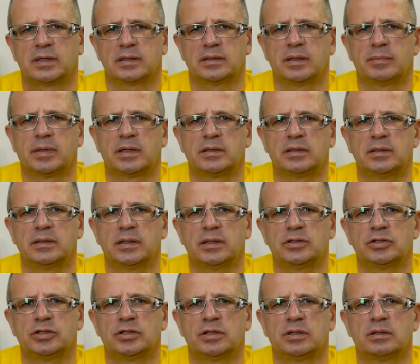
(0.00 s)
tak na
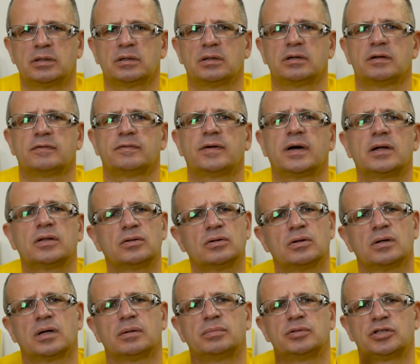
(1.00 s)
marginesie,
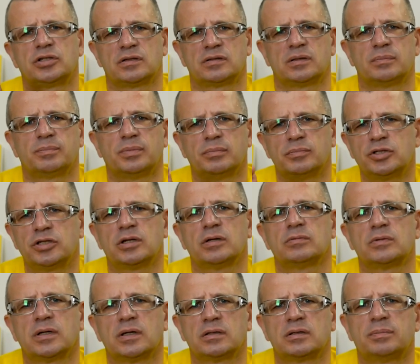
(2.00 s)
warto abyś czasem
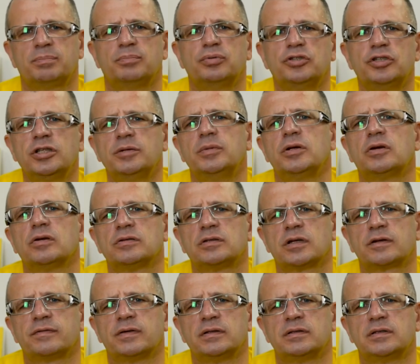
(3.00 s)
pomyślał nad późnymi
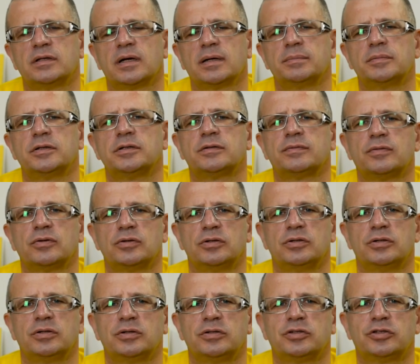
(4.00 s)
konsekwencjami
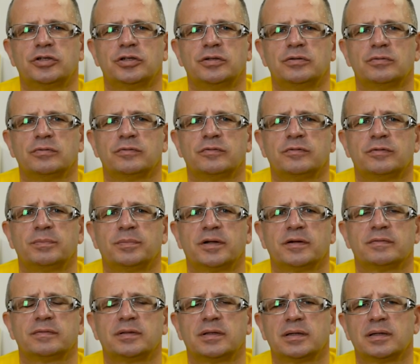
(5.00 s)
swoich czynów,
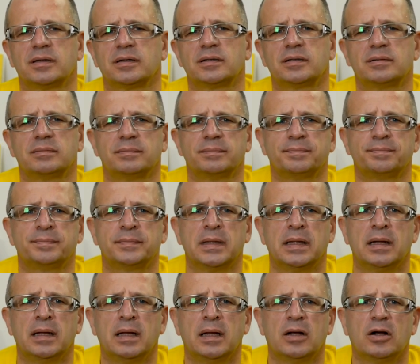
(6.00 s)
prawda?
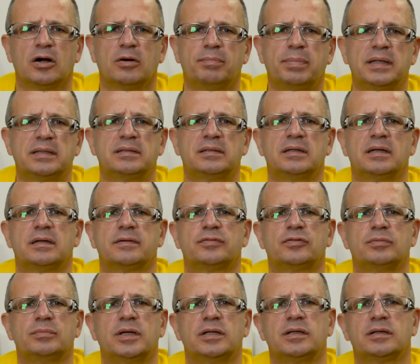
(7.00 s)
Obecnie w
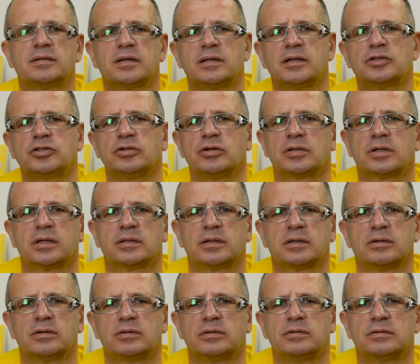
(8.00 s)
sumie niezależnie od
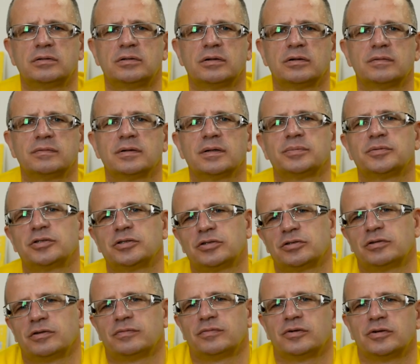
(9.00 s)
kategorii zdrowia,
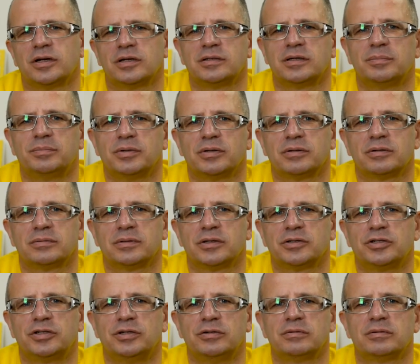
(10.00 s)
przecież do woja nie biorą na
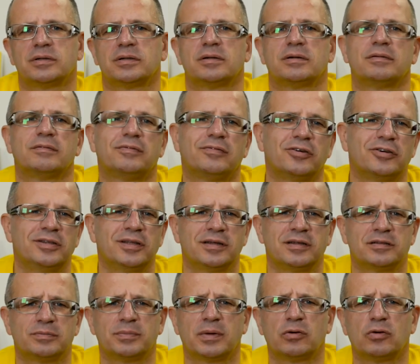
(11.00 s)
siłę, wojna
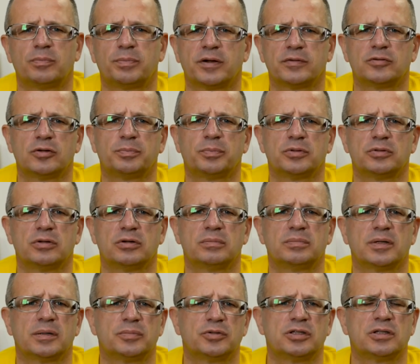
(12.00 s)
jest mało
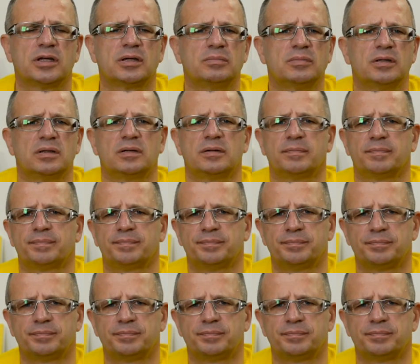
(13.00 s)
prawdopodobna, przynajmniej,